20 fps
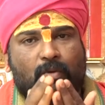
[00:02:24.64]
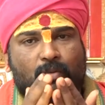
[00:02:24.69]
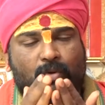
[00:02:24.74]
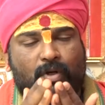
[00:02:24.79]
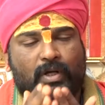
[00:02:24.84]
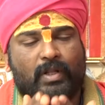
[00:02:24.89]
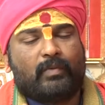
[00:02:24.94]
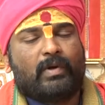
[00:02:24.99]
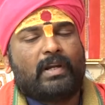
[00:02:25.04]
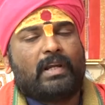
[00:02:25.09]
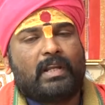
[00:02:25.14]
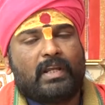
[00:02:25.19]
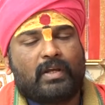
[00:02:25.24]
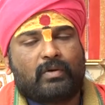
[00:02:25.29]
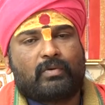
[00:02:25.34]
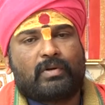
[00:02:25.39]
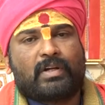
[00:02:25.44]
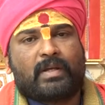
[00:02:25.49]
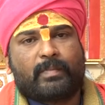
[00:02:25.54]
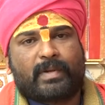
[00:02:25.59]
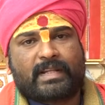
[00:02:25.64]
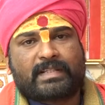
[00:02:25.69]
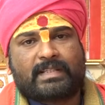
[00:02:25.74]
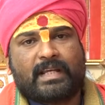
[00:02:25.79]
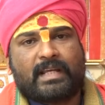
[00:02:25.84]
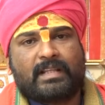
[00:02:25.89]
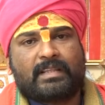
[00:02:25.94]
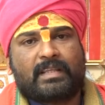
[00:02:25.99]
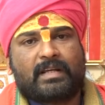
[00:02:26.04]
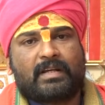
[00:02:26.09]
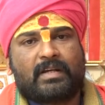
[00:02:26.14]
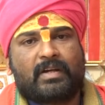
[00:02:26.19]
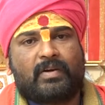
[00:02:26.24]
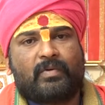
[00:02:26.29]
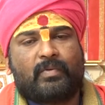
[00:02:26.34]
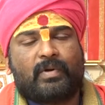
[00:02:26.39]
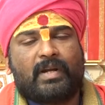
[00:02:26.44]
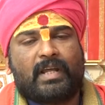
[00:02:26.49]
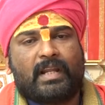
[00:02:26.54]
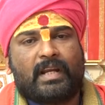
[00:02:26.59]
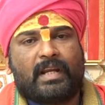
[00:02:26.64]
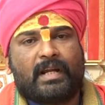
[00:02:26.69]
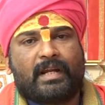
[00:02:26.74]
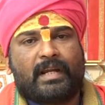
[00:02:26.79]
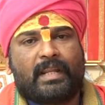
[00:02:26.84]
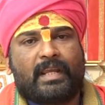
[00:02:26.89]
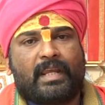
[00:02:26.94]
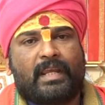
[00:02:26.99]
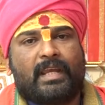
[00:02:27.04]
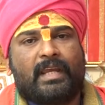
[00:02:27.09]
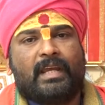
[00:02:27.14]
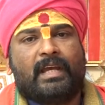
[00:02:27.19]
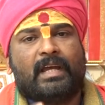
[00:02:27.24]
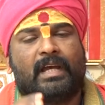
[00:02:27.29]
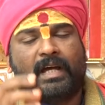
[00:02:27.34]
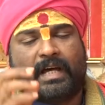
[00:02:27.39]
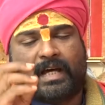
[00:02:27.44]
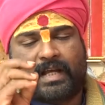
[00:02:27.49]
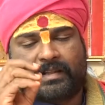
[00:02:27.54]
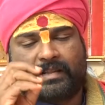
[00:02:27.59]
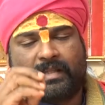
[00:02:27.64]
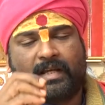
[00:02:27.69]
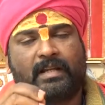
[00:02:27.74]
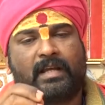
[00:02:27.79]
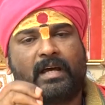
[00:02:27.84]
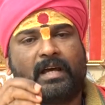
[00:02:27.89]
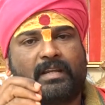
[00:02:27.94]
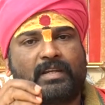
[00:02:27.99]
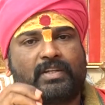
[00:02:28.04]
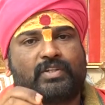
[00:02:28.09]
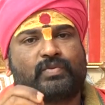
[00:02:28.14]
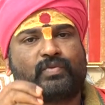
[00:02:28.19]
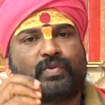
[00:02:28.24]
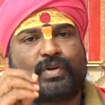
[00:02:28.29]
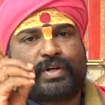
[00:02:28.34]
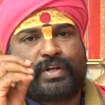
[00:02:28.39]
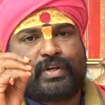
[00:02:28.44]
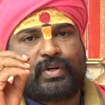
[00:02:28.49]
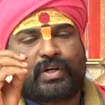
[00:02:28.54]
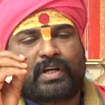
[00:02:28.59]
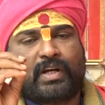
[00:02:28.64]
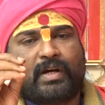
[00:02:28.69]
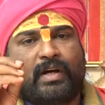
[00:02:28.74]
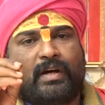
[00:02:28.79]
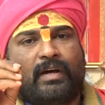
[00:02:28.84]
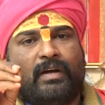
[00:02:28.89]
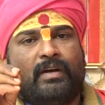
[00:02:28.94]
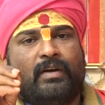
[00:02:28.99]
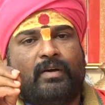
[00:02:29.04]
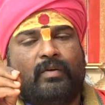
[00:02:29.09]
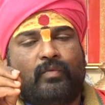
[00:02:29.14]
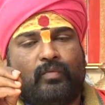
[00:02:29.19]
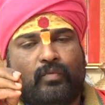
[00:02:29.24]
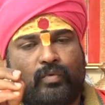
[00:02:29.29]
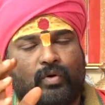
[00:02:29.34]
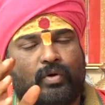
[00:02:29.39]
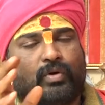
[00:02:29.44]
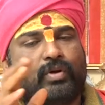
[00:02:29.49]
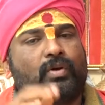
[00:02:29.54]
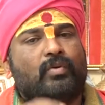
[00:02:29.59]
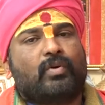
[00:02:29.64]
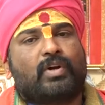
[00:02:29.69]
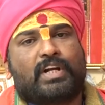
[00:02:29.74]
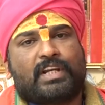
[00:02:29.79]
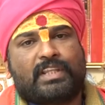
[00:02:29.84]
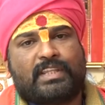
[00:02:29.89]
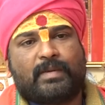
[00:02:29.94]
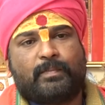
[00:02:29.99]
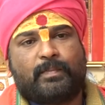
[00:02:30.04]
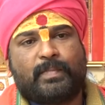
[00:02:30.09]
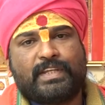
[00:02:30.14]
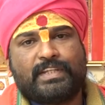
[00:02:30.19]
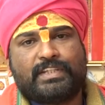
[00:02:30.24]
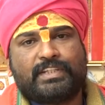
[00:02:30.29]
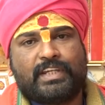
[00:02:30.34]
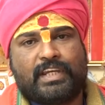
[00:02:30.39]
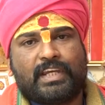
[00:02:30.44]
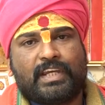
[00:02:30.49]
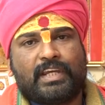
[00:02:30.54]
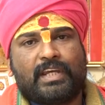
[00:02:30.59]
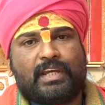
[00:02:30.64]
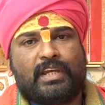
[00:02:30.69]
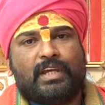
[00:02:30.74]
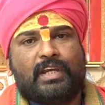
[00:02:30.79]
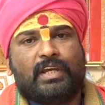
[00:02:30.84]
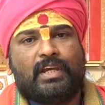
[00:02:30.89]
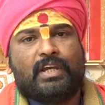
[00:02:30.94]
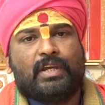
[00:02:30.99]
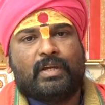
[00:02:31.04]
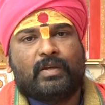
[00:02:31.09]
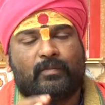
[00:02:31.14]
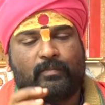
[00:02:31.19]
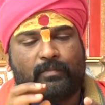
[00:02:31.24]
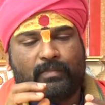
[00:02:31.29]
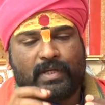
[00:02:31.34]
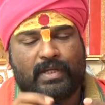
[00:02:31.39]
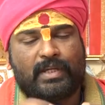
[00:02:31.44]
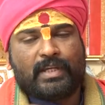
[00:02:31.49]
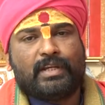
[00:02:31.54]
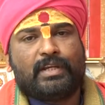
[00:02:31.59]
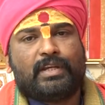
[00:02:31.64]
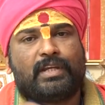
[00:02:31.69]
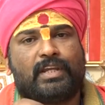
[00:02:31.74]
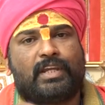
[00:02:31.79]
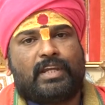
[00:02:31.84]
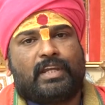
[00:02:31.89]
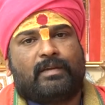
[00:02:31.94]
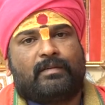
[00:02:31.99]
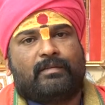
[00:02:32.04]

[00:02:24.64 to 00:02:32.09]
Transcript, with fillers: గొడవలు లేకుండా ప్రశాంతంగా ఉండాలంటే అర్ధనారీశ్వరుడి యొక్క ఫోటో ఒకటి తెప్పించి మీ ఇంటి